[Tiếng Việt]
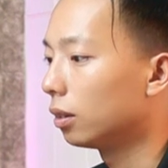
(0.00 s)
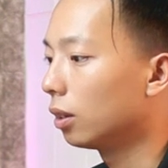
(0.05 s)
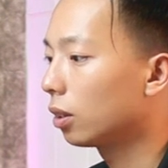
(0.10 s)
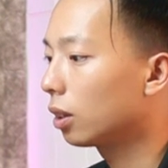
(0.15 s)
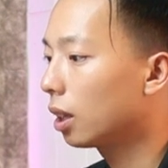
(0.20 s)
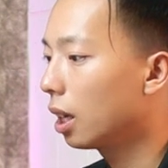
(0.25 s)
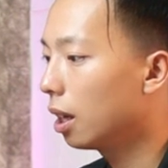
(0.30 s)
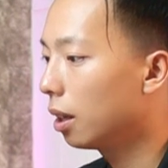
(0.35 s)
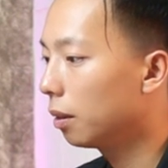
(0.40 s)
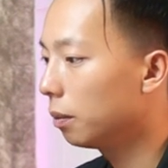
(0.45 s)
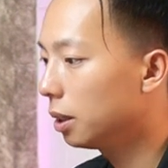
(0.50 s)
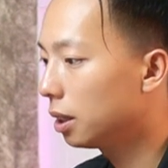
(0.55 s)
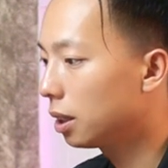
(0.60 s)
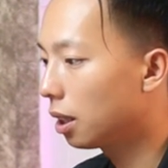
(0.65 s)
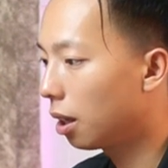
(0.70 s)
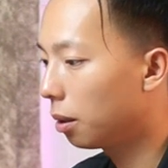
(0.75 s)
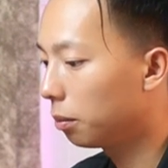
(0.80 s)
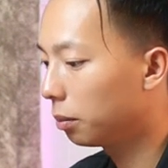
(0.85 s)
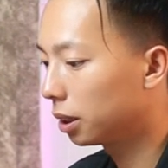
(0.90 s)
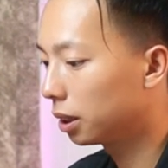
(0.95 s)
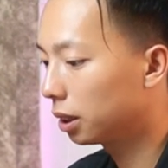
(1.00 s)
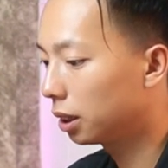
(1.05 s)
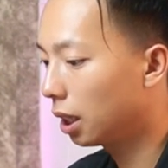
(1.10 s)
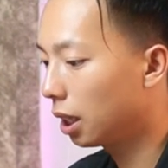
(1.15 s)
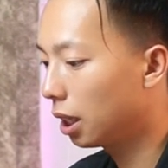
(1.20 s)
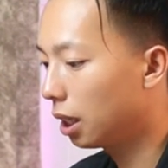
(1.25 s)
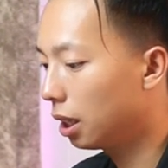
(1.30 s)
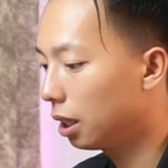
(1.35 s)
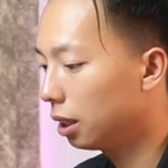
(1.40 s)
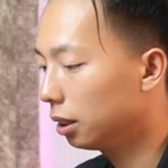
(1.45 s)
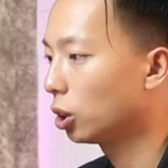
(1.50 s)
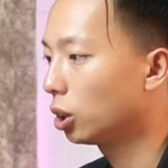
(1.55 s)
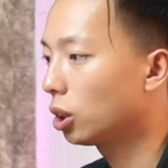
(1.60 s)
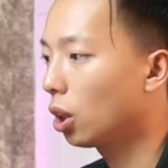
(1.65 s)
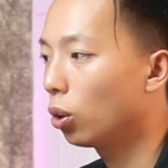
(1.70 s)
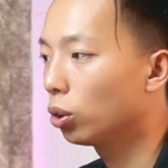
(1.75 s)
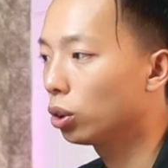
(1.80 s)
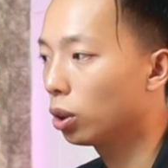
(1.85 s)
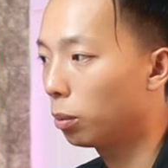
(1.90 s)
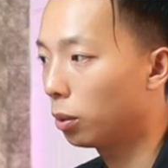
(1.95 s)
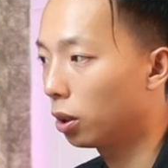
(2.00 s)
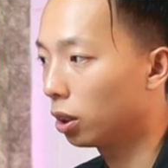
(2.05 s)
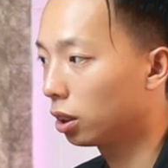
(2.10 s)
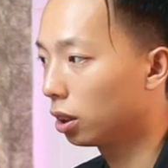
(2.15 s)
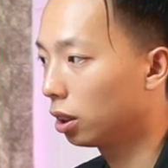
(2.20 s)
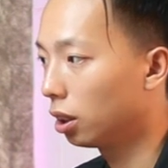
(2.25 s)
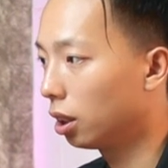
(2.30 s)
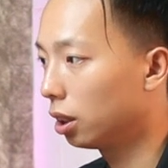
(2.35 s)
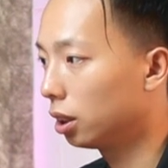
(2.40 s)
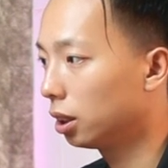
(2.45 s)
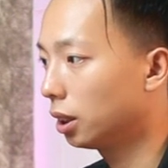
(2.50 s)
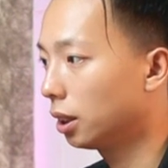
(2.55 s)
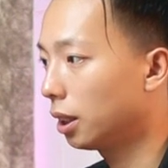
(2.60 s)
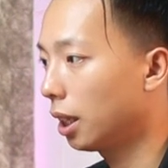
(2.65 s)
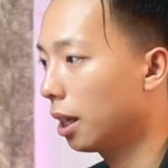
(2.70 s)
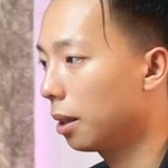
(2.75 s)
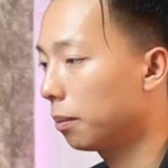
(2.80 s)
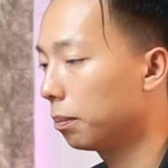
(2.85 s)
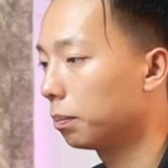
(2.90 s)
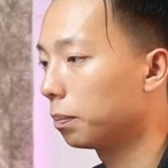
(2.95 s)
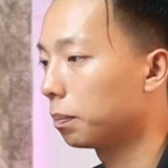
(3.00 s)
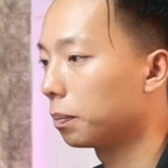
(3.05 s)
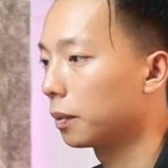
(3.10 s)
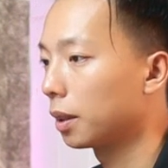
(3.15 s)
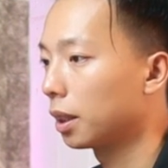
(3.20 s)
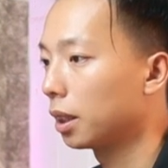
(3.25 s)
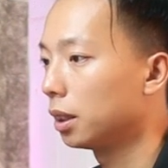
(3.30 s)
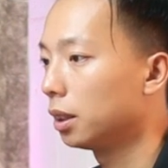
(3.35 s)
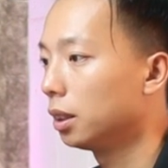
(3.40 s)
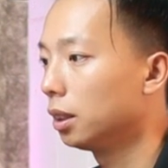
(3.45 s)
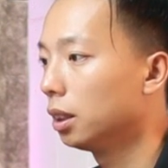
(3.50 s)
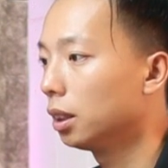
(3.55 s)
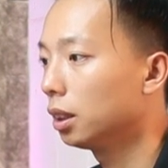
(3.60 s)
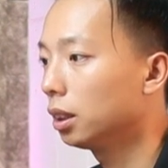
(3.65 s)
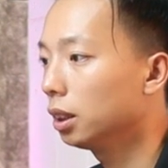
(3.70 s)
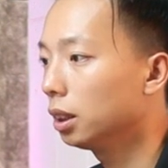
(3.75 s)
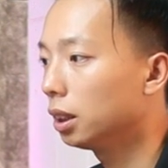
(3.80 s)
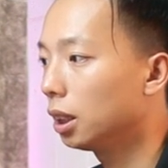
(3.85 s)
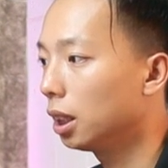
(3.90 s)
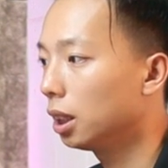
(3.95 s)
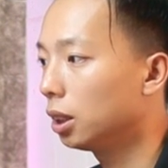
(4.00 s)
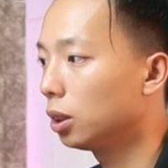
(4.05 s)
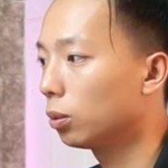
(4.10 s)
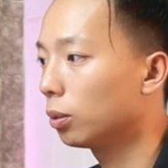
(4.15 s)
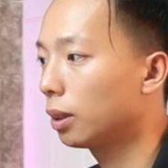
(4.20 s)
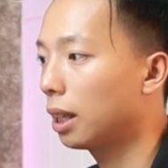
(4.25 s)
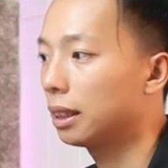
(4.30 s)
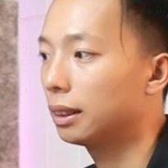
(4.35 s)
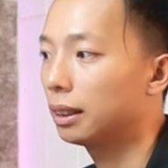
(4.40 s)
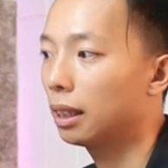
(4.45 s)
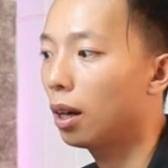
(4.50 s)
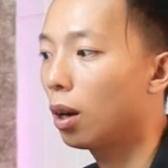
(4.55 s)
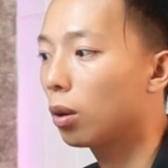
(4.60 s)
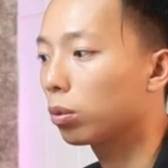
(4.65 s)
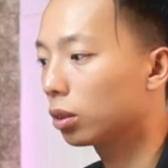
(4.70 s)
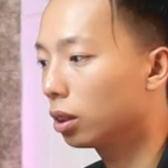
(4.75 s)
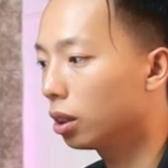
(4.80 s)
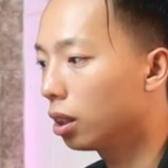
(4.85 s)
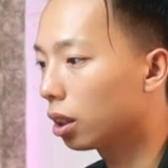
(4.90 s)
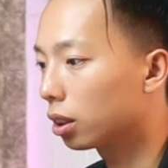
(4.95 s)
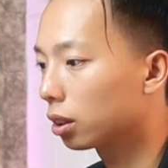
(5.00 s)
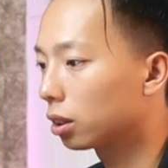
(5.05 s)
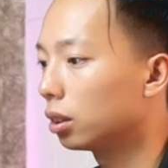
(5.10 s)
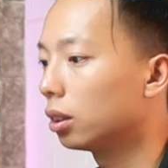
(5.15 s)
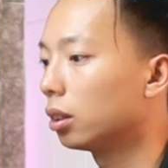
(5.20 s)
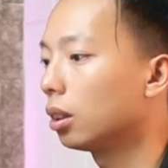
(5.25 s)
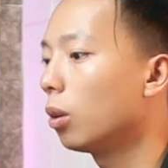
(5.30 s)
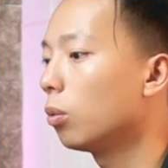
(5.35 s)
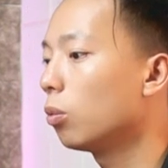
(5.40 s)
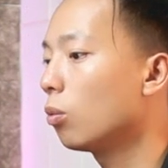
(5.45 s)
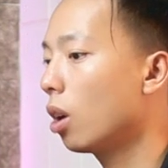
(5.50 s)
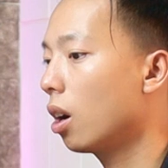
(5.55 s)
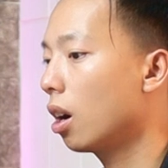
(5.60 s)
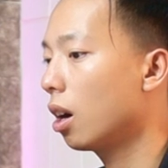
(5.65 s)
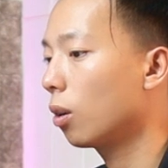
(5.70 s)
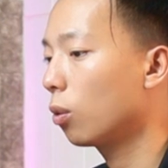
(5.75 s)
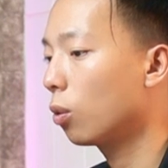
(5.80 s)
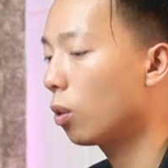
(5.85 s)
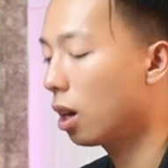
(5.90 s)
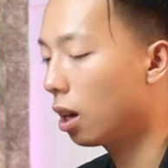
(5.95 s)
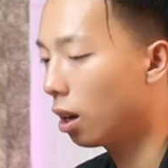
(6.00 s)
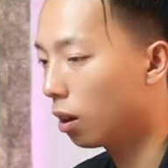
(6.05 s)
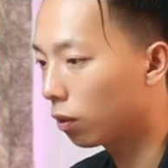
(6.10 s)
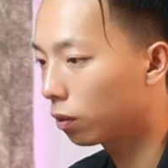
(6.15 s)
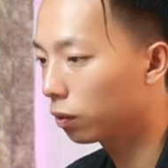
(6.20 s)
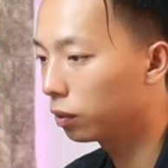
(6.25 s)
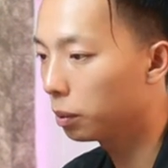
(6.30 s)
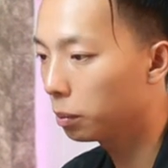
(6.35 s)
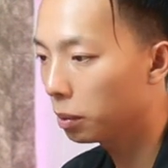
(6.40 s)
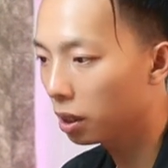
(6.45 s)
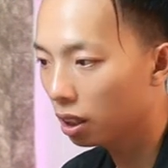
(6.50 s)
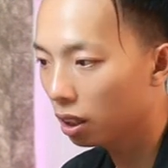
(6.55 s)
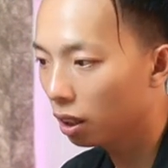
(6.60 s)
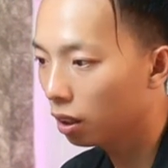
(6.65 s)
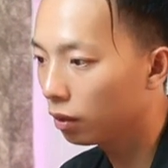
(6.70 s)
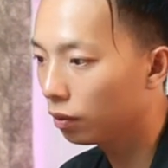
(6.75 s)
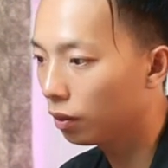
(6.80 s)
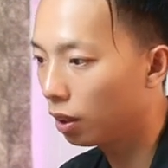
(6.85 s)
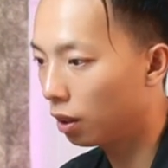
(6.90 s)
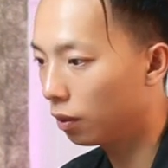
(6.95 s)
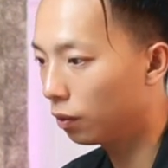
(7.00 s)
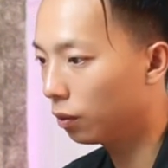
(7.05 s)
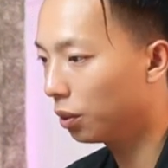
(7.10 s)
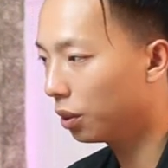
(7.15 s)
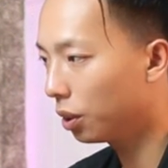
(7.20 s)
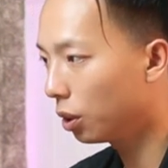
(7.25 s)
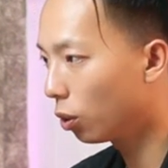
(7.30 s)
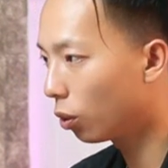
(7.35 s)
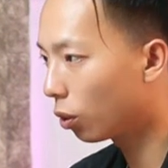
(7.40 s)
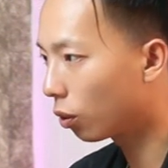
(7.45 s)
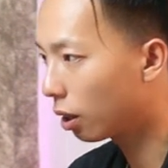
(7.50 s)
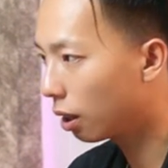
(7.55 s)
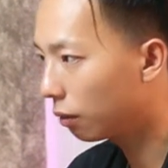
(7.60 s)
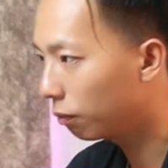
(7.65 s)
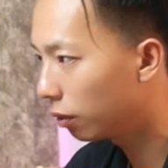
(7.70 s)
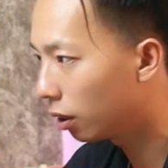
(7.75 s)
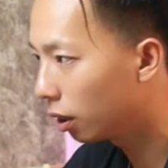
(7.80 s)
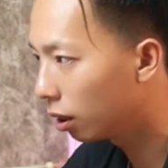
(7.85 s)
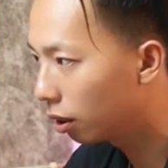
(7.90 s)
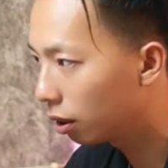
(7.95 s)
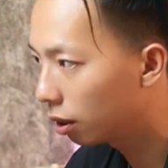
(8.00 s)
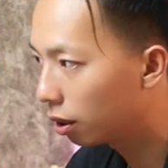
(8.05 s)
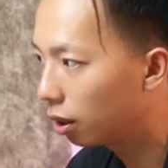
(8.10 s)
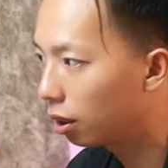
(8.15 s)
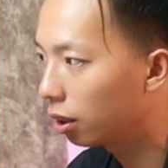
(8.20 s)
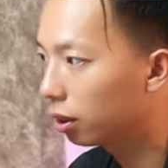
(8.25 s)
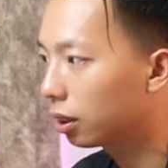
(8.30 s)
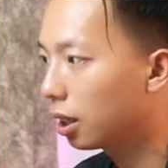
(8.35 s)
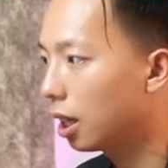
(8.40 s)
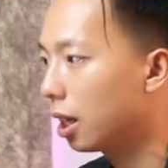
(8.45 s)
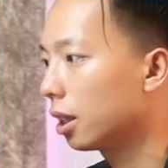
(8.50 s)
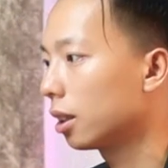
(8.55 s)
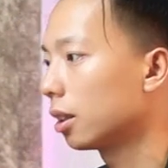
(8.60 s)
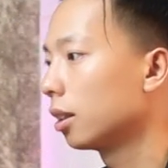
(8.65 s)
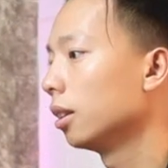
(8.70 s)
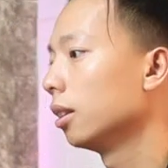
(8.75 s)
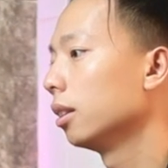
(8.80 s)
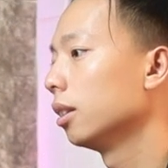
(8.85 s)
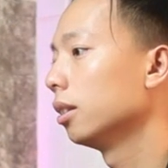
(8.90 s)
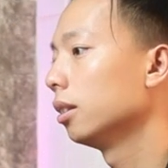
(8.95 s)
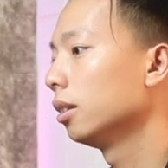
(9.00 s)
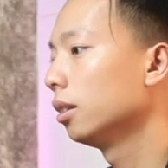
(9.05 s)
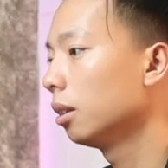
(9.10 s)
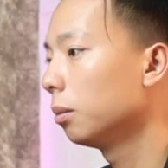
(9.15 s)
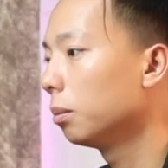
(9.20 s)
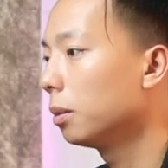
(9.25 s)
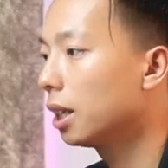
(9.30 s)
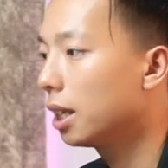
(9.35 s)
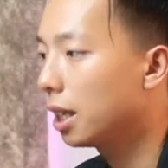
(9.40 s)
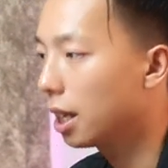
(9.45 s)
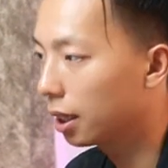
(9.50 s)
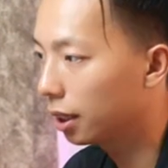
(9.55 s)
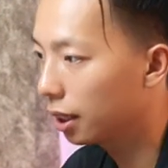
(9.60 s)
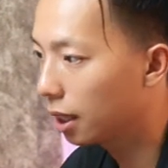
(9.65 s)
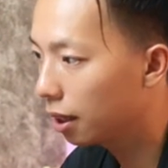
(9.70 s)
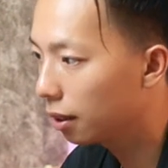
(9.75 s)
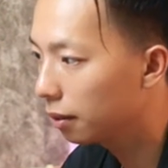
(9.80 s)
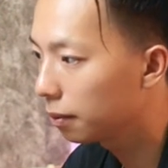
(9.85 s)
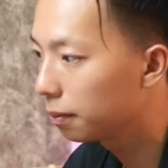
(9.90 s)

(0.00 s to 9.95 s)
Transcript: Ok, bây giờ mình sẽ show cho mọi người xem những gì chúng ta sẽ học được thông qua khóa học Filmmaker và Videographer ở tại Sương Media nhé.